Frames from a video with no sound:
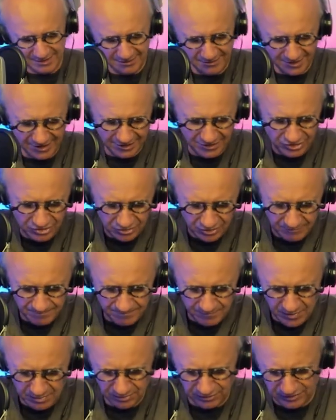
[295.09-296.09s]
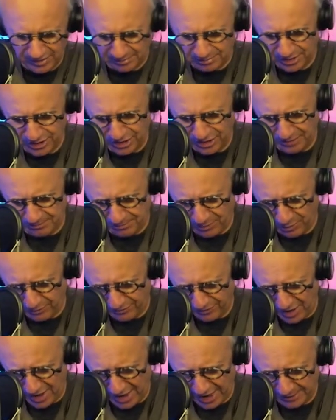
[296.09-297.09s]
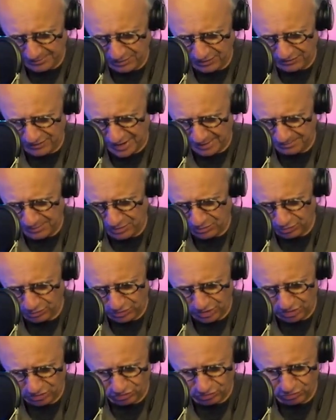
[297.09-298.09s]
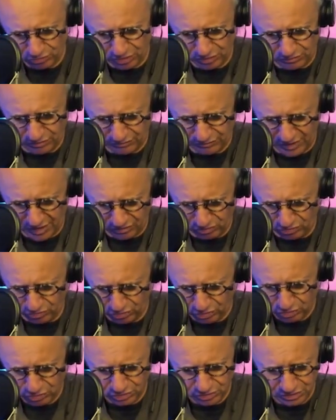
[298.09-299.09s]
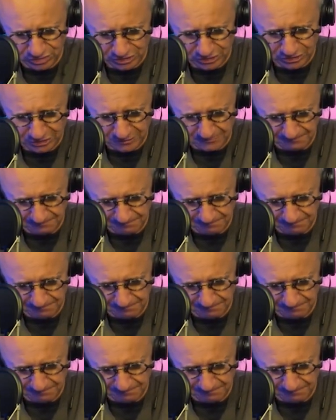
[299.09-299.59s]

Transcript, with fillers: Olha aqui, ó. vamos abrir em Provérbios, capítulo 18, verso 12.